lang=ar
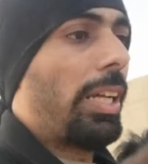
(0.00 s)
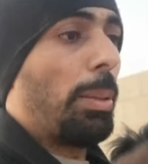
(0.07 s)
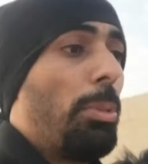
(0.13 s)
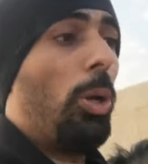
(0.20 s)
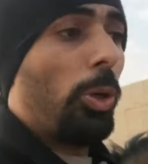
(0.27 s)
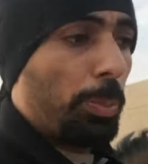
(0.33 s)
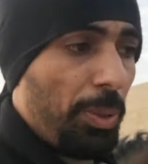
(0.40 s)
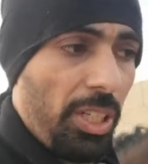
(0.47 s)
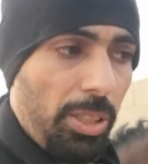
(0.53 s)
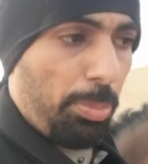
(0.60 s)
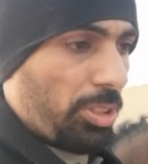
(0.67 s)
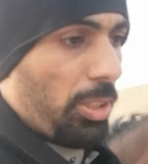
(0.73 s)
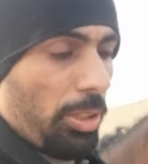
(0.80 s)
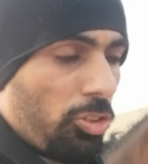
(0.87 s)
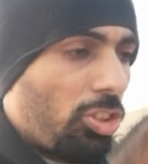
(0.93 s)
لكن مع الوقت
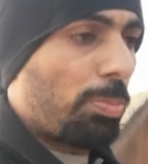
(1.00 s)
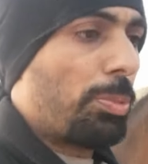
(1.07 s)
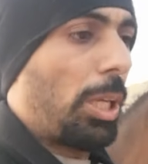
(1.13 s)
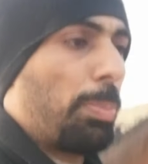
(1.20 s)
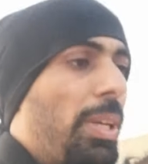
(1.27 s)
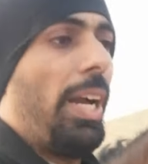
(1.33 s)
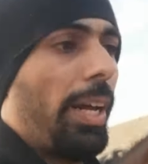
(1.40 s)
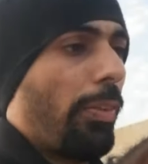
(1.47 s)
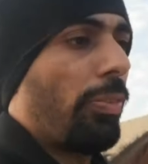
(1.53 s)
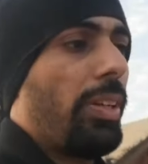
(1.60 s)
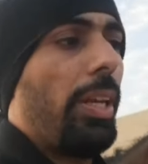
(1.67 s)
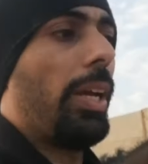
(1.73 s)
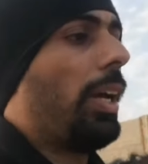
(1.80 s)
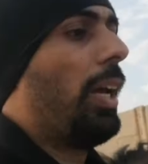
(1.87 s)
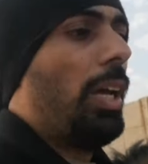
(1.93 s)
جسمك بيعرف
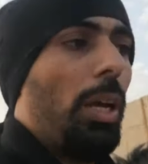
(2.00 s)
انه